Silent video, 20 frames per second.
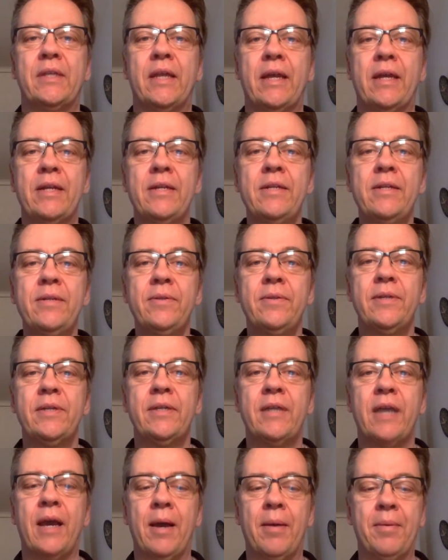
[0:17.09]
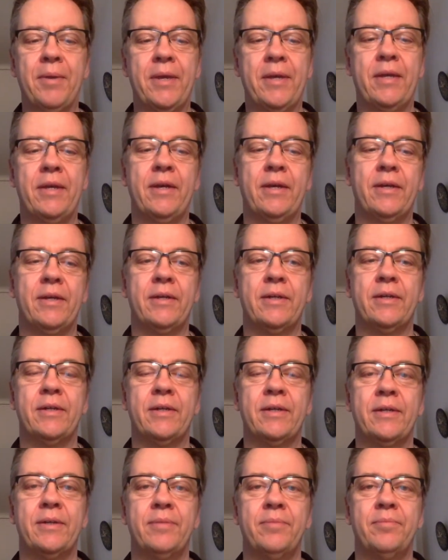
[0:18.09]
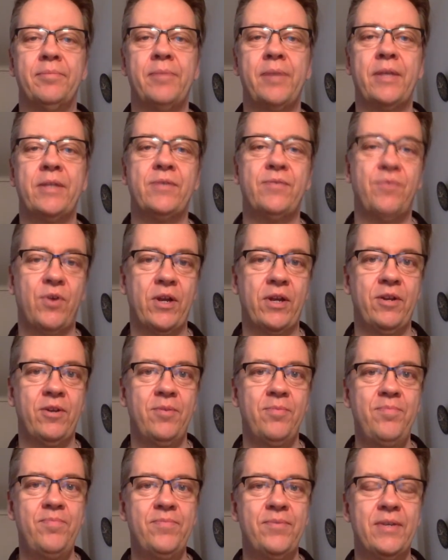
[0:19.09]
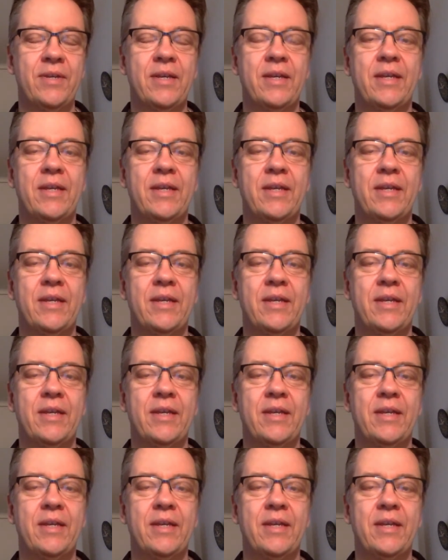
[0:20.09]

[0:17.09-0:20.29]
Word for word: Denn ich habe äh, mir jetzt vorgenommen,